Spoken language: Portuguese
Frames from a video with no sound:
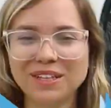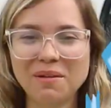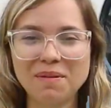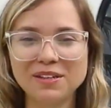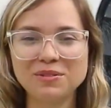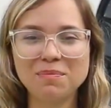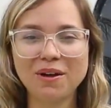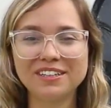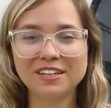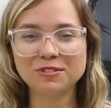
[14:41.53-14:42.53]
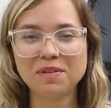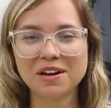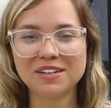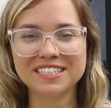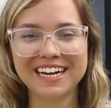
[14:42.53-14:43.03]
Outra parte importante
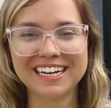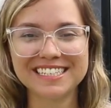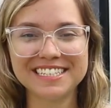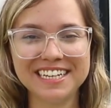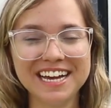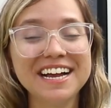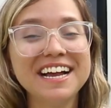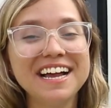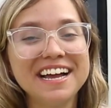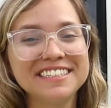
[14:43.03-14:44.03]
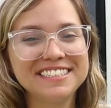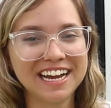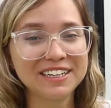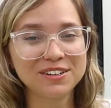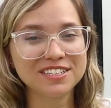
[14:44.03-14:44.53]
para nossa casinha,
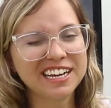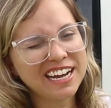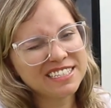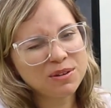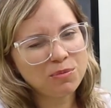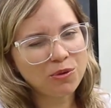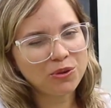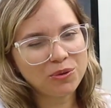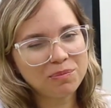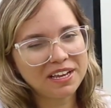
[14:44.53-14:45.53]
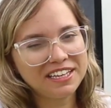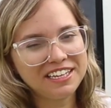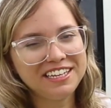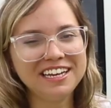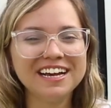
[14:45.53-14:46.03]
já que nossa casa é um pouquinho
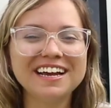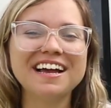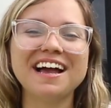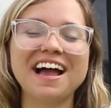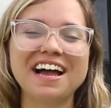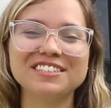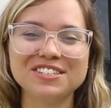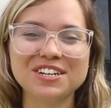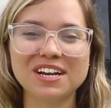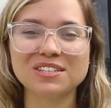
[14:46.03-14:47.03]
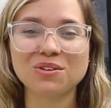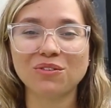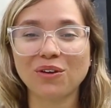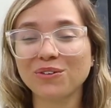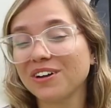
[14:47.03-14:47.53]
pequenininha, a gente
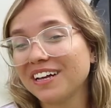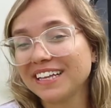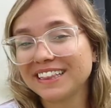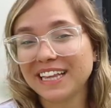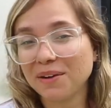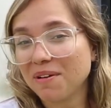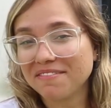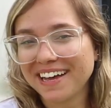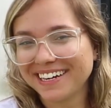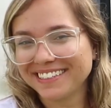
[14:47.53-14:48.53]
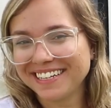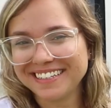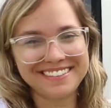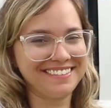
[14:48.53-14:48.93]
resolveu ter uma varanda.